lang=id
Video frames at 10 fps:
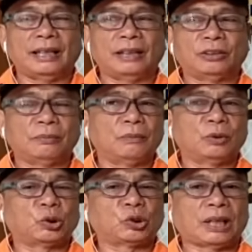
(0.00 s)
itu
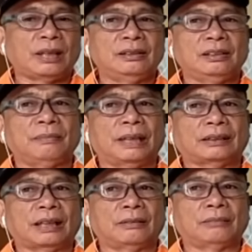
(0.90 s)
memutuskan
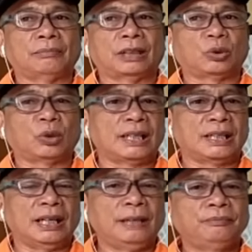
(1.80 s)
jembatan Batu
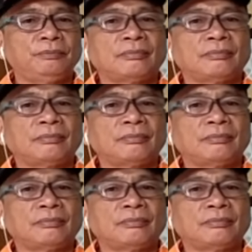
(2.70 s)
Gajah.